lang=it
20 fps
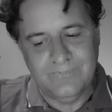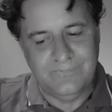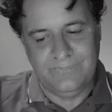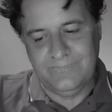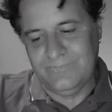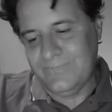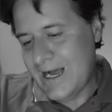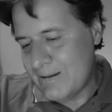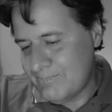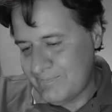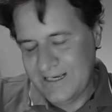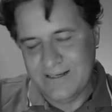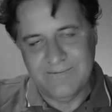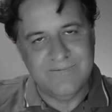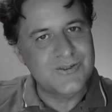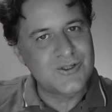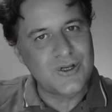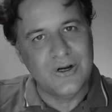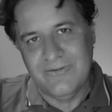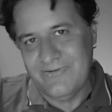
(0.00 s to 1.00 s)
Vabbè,
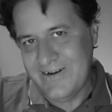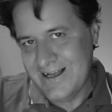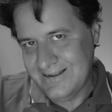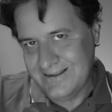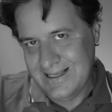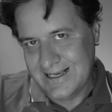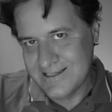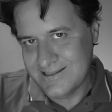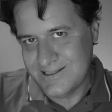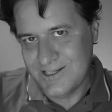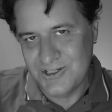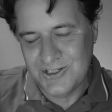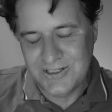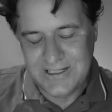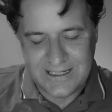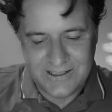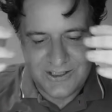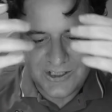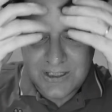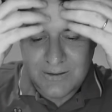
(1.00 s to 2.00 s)
sono fantastici,
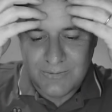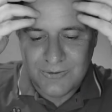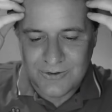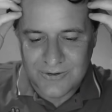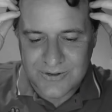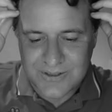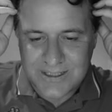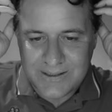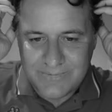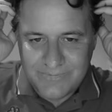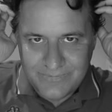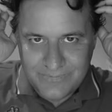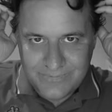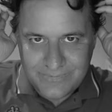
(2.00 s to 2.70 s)
dai, diciamo così.